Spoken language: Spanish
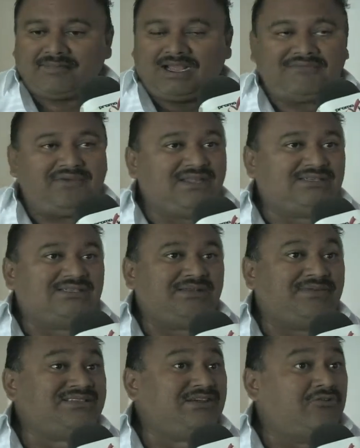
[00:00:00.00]
a fines de este
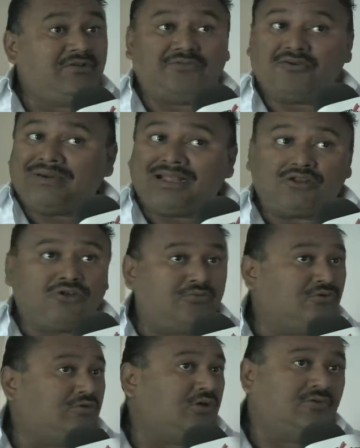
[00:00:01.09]
mes ya uniformar a todo el mundo.